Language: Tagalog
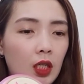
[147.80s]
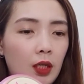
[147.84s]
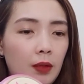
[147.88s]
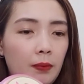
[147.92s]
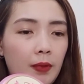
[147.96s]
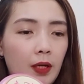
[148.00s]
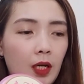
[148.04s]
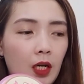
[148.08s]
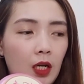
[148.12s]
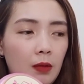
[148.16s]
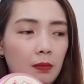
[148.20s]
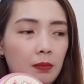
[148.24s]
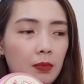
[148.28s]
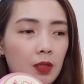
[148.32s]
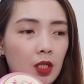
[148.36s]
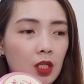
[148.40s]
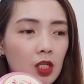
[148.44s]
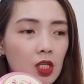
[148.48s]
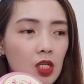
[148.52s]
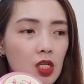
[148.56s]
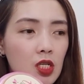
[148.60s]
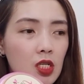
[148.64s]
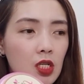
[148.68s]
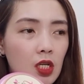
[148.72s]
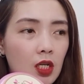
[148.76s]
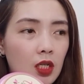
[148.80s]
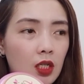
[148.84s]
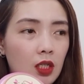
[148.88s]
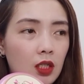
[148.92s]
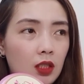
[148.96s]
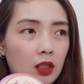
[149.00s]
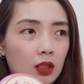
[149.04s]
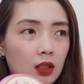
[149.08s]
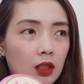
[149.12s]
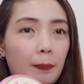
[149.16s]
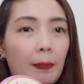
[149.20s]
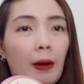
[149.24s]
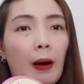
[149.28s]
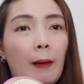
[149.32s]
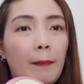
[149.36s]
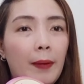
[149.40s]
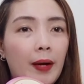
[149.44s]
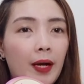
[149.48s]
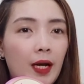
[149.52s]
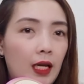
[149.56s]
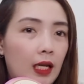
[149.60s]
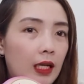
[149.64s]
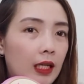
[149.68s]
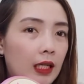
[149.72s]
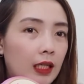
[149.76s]
Marami din siyang
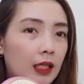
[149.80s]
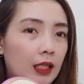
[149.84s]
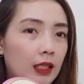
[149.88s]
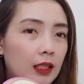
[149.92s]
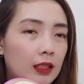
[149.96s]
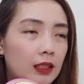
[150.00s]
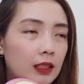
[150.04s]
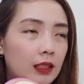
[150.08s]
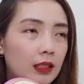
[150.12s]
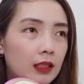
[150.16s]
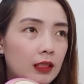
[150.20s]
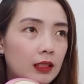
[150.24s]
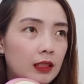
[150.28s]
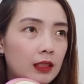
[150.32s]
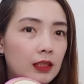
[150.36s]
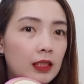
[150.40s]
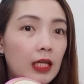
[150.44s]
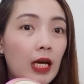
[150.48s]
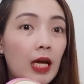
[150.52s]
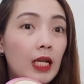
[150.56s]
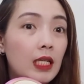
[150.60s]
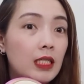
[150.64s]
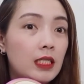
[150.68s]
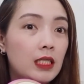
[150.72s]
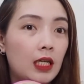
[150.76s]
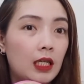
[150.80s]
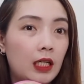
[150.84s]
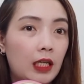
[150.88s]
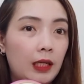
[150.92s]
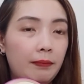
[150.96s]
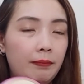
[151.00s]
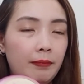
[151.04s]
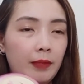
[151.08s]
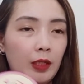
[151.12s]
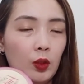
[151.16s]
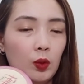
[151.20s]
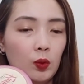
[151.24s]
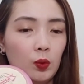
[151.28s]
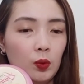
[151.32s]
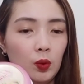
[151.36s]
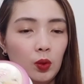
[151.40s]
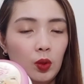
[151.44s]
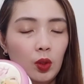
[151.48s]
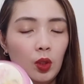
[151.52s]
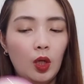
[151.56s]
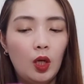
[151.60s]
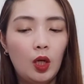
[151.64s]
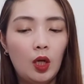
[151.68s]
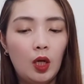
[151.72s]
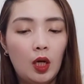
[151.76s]
napapagaling dahil sa cream na to.
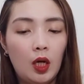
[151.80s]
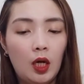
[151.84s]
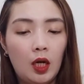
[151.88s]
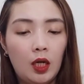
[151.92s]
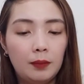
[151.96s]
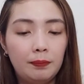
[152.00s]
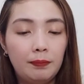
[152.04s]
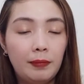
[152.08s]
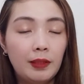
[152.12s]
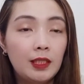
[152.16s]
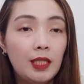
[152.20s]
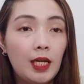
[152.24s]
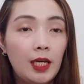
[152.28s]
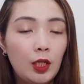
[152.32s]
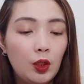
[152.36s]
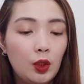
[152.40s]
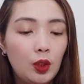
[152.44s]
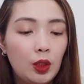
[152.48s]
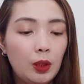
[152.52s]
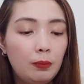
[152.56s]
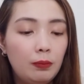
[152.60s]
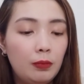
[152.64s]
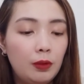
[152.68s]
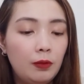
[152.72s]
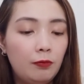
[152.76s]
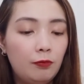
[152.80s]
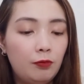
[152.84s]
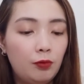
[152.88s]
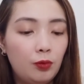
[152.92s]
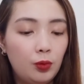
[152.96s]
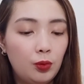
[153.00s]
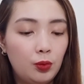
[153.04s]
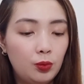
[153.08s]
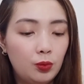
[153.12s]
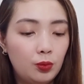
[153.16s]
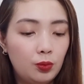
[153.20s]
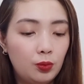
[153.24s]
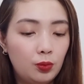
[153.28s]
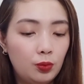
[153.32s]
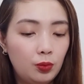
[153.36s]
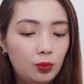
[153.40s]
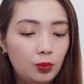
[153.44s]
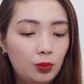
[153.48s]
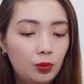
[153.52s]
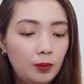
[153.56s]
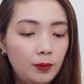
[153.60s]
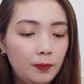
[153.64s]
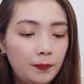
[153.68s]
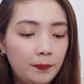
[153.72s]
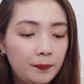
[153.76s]
At basahin ko naman po
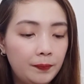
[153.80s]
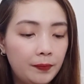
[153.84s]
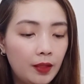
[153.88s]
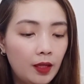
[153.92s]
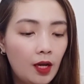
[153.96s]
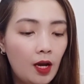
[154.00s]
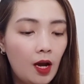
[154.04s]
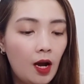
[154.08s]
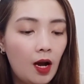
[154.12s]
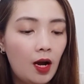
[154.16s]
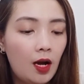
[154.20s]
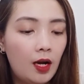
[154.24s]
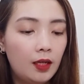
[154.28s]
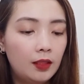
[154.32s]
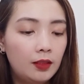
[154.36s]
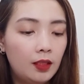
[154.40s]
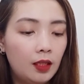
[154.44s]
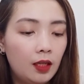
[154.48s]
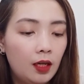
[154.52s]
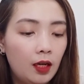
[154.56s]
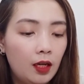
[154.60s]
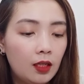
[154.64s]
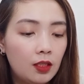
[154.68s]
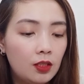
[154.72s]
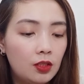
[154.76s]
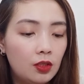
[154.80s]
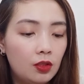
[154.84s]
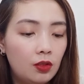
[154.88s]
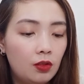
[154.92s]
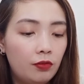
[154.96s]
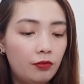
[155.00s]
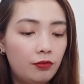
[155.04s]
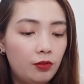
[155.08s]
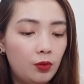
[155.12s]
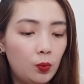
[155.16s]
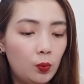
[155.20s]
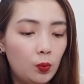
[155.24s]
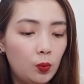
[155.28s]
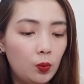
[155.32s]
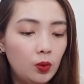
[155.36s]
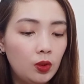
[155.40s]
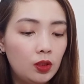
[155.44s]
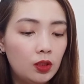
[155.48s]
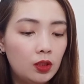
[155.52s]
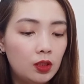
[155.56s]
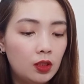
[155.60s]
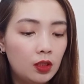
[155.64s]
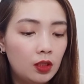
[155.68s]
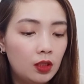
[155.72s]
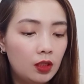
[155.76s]
yung uh, direction of
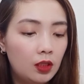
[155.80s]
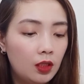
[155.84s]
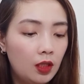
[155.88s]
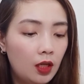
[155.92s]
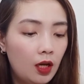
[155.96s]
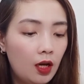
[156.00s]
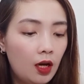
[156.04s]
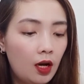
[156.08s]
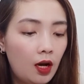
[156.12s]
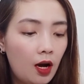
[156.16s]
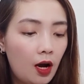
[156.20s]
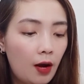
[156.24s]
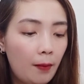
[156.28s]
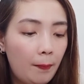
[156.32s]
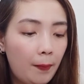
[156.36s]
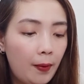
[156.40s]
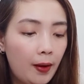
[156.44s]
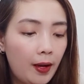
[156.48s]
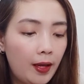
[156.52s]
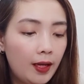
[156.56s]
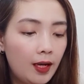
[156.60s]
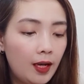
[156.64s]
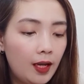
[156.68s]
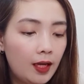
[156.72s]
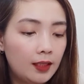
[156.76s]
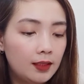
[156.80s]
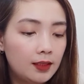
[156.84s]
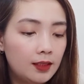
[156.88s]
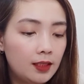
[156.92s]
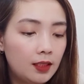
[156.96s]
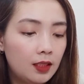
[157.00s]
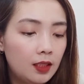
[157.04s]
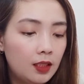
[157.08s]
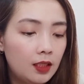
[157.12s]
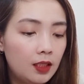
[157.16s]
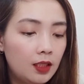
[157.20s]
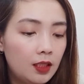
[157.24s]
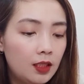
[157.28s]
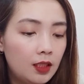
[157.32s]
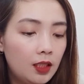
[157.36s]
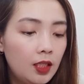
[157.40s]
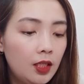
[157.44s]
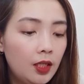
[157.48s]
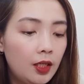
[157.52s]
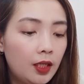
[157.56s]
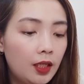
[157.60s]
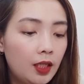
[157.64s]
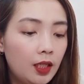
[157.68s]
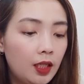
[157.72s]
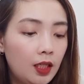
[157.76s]
use uh, apply lax and e,
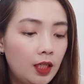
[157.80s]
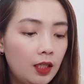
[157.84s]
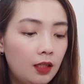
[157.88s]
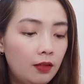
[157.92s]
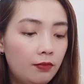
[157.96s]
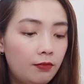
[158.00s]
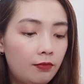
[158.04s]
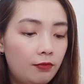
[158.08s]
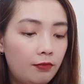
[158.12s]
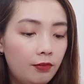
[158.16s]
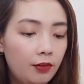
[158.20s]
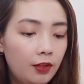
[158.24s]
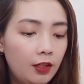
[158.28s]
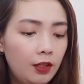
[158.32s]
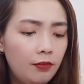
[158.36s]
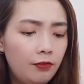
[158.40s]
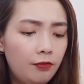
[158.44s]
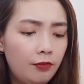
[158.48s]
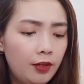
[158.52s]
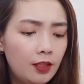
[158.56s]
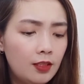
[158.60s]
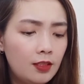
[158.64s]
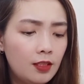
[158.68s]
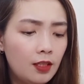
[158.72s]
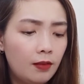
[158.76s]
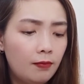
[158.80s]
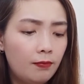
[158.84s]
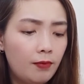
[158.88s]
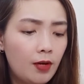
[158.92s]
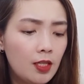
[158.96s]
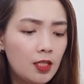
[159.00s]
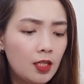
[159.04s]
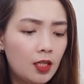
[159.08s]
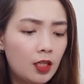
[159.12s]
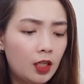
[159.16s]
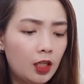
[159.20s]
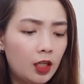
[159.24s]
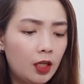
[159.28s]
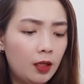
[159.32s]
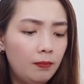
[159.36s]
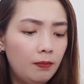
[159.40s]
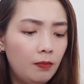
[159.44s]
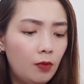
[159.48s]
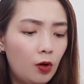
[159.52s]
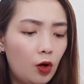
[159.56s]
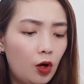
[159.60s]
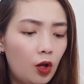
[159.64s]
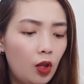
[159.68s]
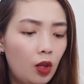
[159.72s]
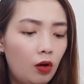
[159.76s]
Eve, e face and body
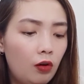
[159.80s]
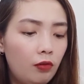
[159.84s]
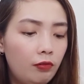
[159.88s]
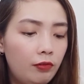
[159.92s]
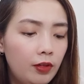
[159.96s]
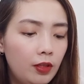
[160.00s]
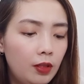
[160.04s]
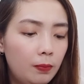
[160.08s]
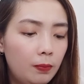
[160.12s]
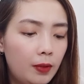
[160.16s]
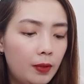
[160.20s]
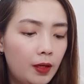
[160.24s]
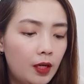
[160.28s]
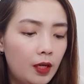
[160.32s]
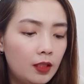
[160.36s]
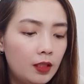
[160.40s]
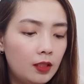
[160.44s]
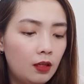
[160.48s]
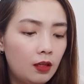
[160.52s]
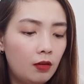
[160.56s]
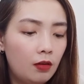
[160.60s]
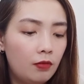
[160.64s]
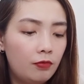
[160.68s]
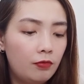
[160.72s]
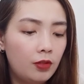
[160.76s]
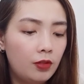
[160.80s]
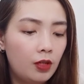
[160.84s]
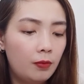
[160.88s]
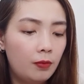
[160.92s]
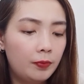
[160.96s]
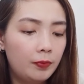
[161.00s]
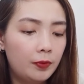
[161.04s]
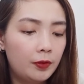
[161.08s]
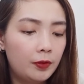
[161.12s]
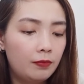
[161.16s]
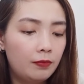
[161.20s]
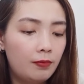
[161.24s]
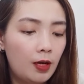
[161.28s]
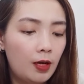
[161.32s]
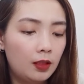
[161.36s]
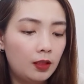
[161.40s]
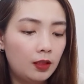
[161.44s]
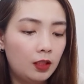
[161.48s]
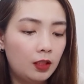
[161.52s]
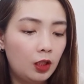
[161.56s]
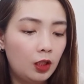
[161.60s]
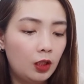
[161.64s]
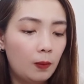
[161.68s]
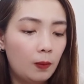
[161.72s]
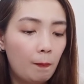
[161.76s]
cream all over the body every after
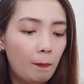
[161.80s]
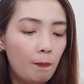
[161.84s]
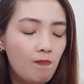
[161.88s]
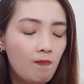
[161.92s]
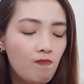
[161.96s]
bathing